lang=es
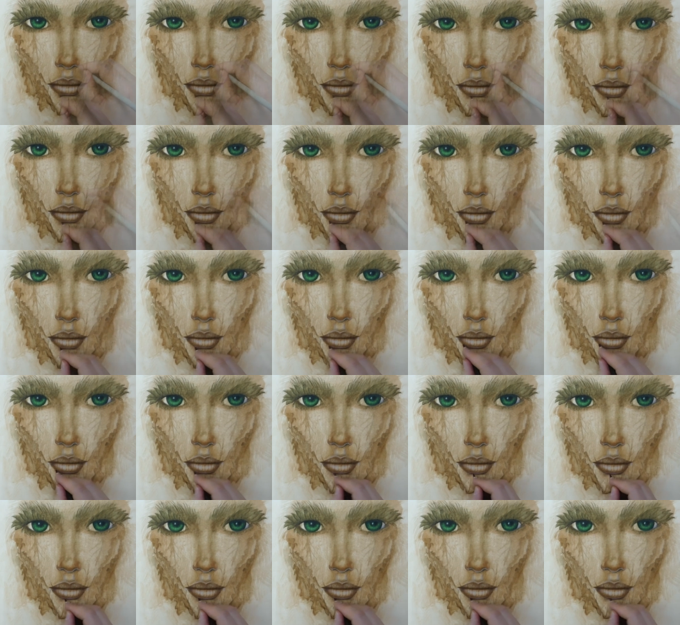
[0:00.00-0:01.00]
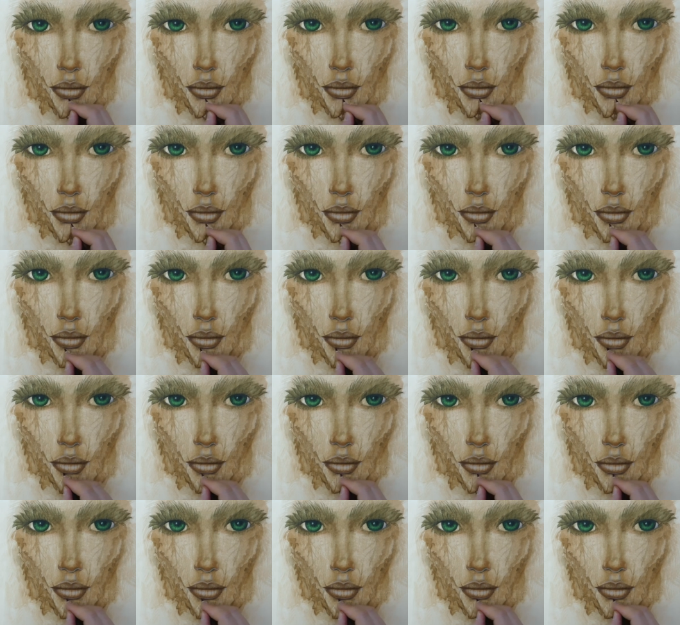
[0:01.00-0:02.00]
color sobre el papel sin
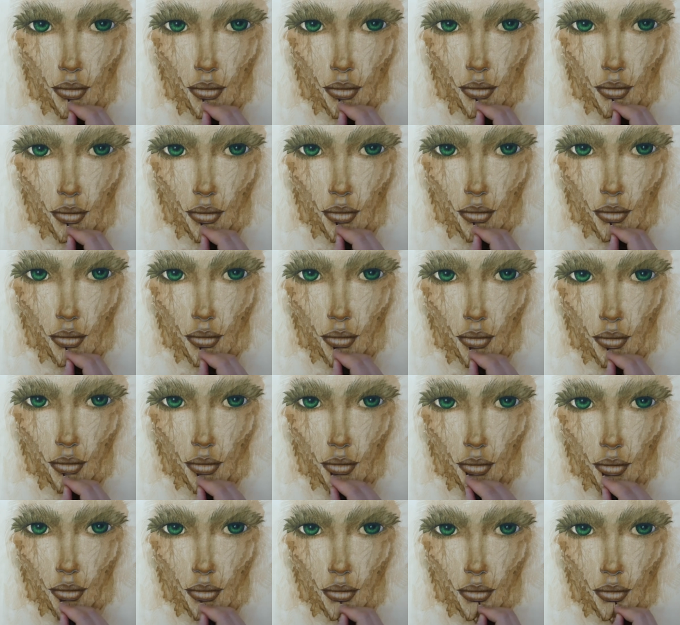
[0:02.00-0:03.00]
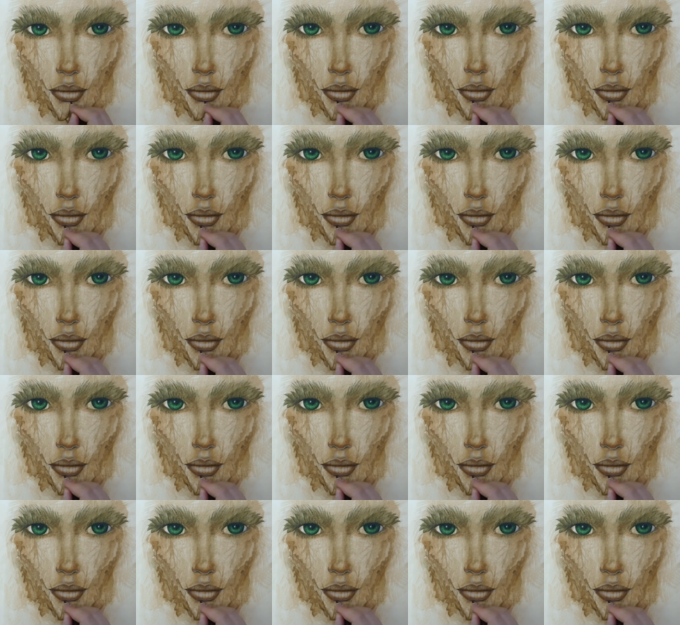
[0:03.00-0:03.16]
que haya otro color debajo,